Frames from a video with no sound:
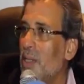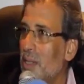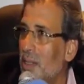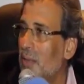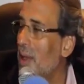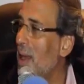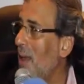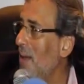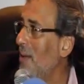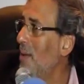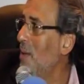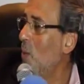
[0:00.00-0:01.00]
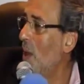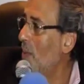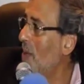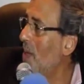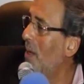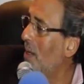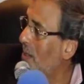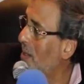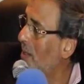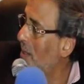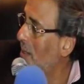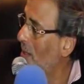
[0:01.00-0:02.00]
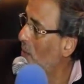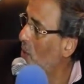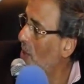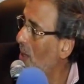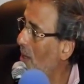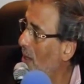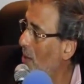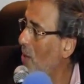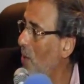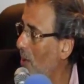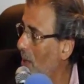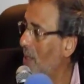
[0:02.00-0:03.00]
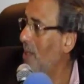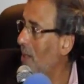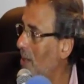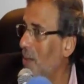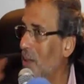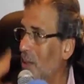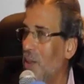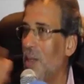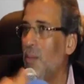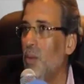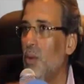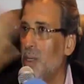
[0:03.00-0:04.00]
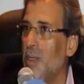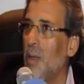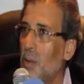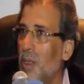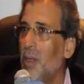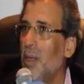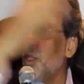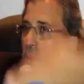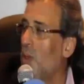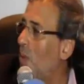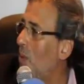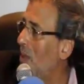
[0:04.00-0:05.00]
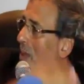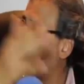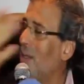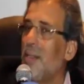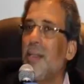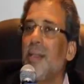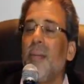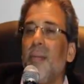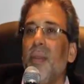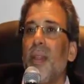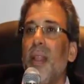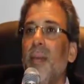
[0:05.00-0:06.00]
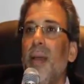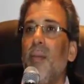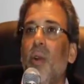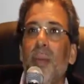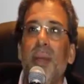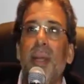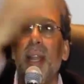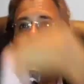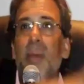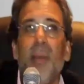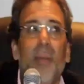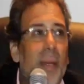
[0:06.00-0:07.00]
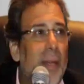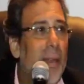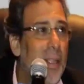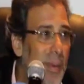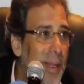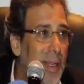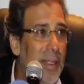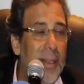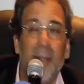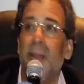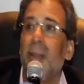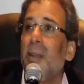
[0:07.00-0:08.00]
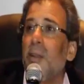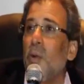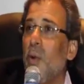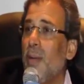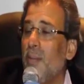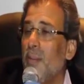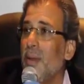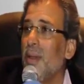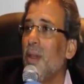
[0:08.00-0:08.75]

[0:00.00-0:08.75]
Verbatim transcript: وزير الدفاع وقابلنا رئيس الوزراء اللي هو الرئيس اللي بيسموه دوله الرئيس ودوله الرئيس تمام وقابلنا نبيه بر رئيس مجلس النواب